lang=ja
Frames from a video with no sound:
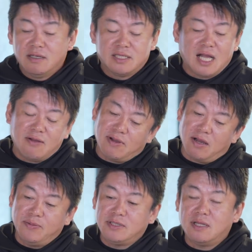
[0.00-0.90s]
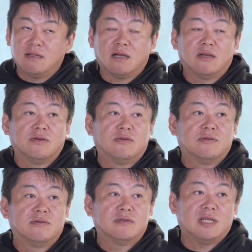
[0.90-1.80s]
サーファーは別なんだけど、
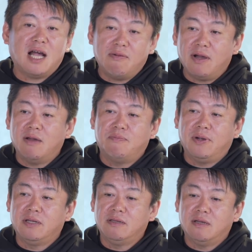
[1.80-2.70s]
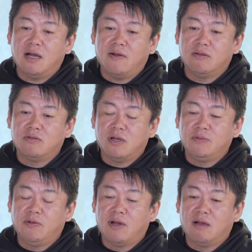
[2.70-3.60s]
サーファーはやっぱりハワイの
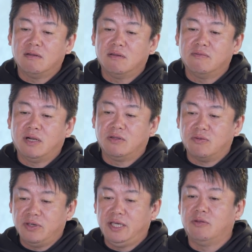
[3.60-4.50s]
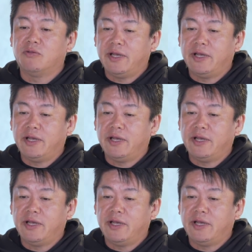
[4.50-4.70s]
波は割といいので。